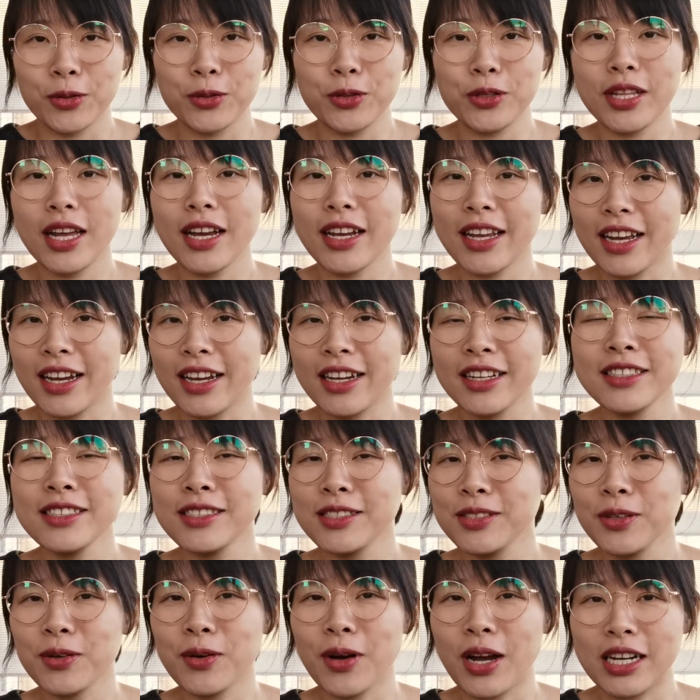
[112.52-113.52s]
我觉得它给哼
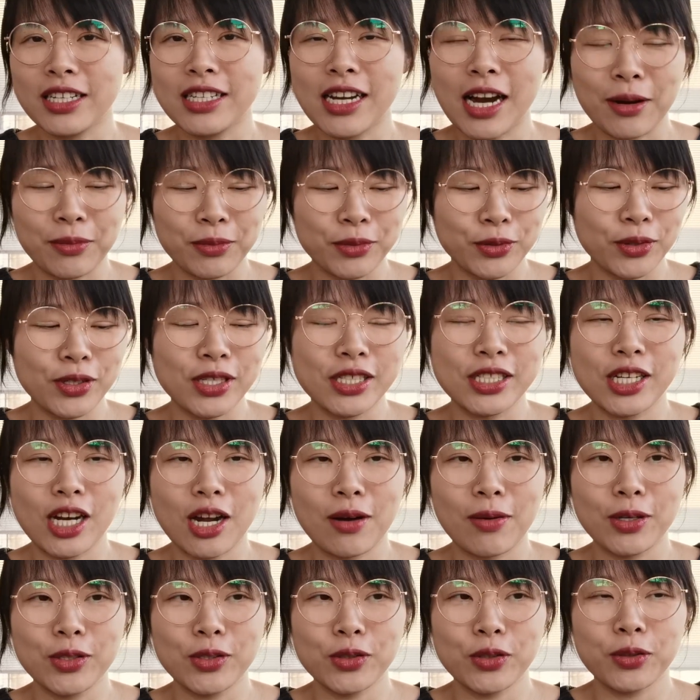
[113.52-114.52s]
剂用还差不多，你知
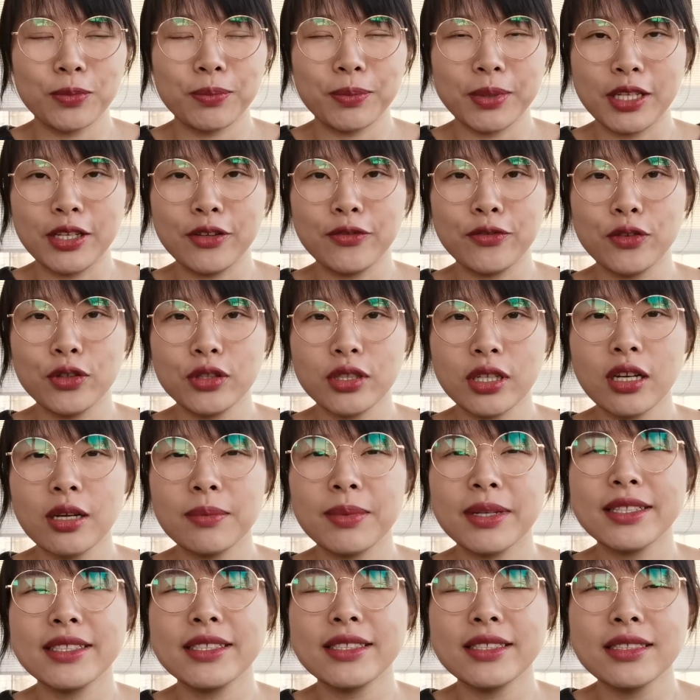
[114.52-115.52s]
道吗？就是皮肤特
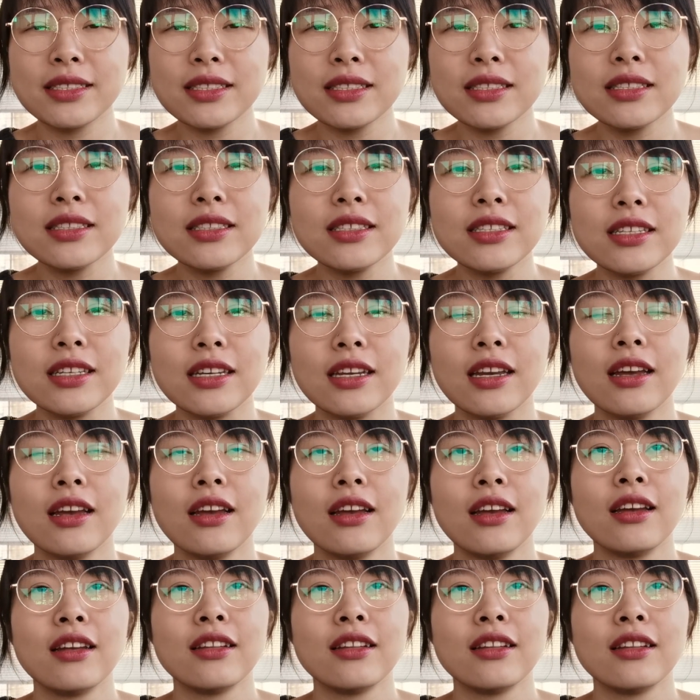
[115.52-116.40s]
别细腻。